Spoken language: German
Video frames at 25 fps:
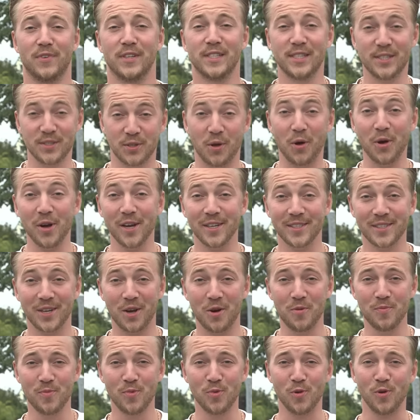Was ist euer
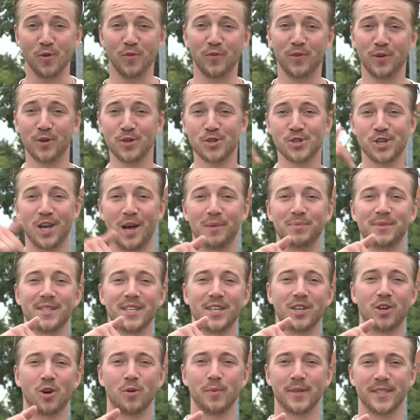Traumberuf? Schreibt es
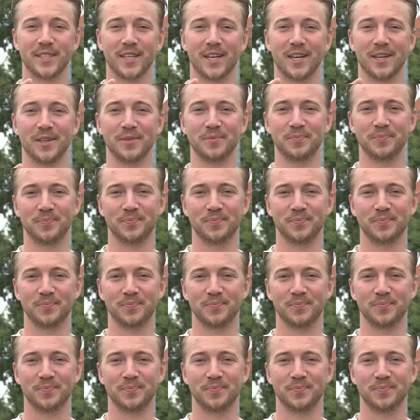in die Kommentare.